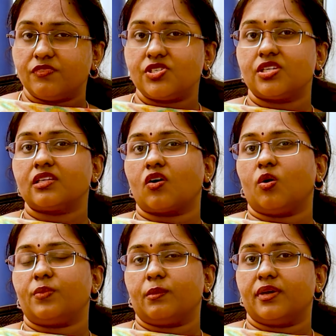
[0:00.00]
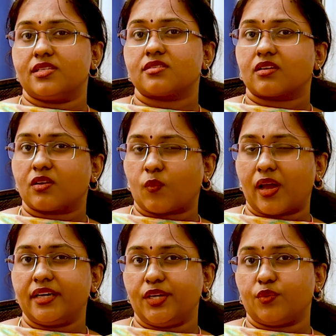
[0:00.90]
விஷன் காம்ப்ரமைஸ்
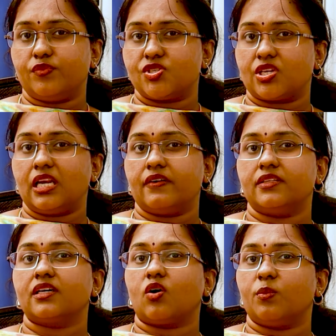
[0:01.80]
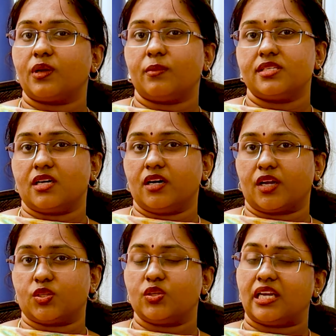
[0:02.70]
குவாலிட்டி ஆஃப் விஷனில் வந்து காம்ப்ரமைஸ்
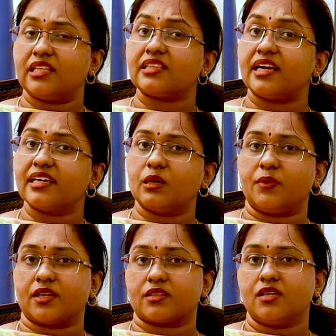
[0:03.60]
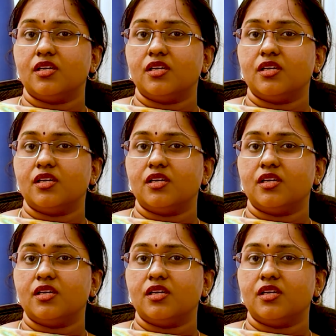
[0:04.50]
ஆகிறதோ இதெல்லாம் தடுக்கப்படுது